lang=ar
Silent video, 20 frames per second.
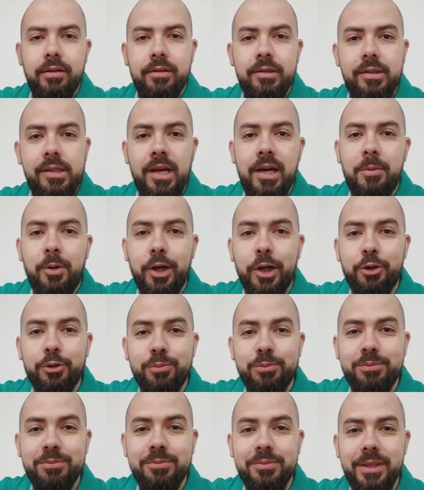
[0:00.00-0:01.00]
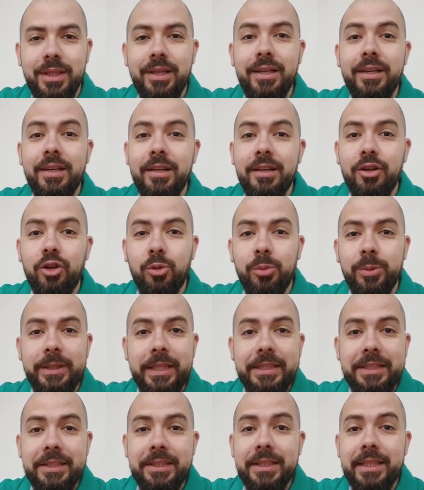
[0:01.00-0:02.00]
السلام عليكم
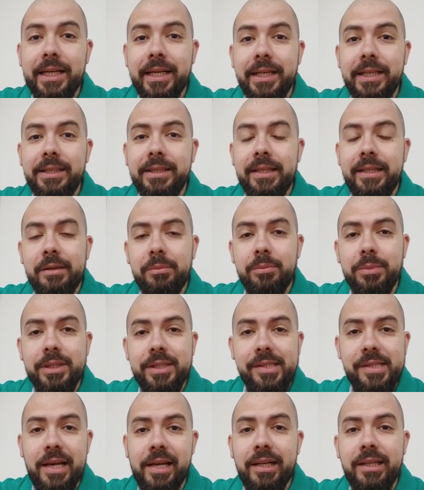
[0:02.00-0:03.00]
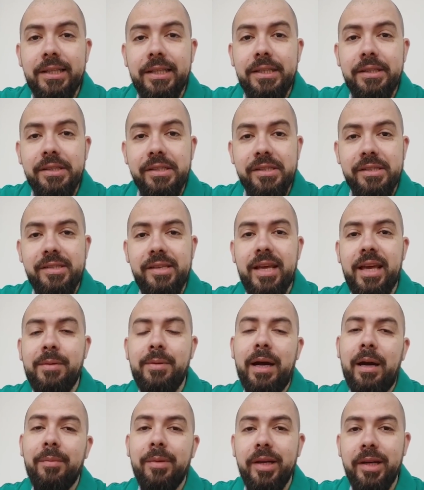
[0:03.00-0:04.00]
كومنتات كتيره جدا بتسالني ازاي
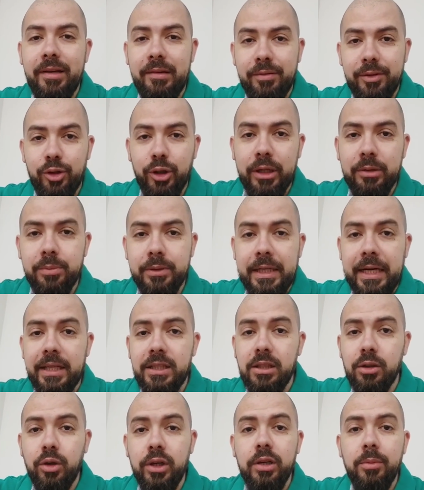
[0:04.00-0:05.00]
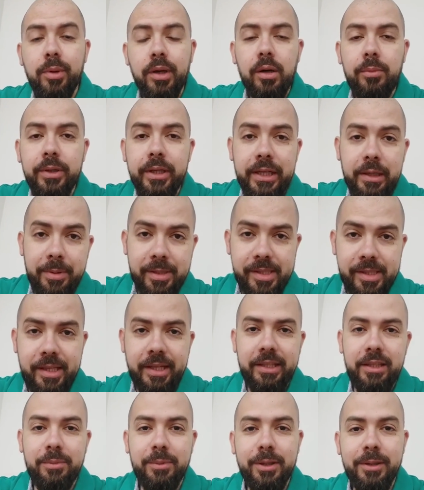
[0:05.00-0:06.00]
بعمل الفيديوهات بتاعتي وايه البرامج اللي
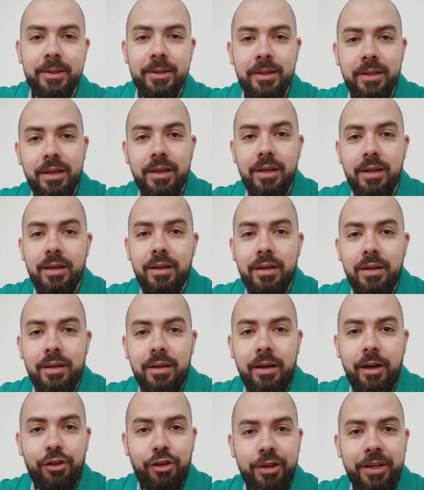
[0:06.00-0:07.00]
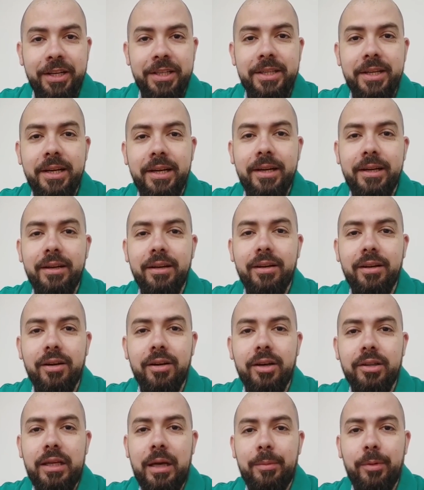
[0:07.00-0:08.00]
بستخدمها عشان كده انا
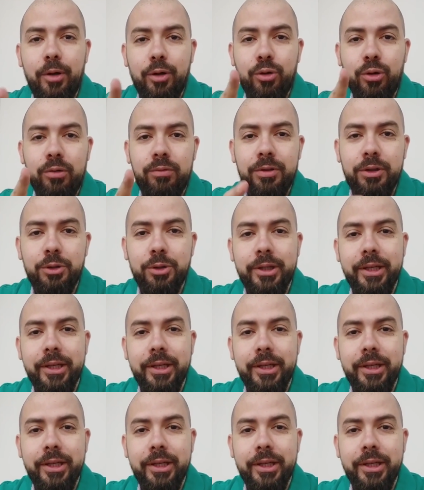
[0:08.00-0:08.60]
قررت اعمل لكم الفيديو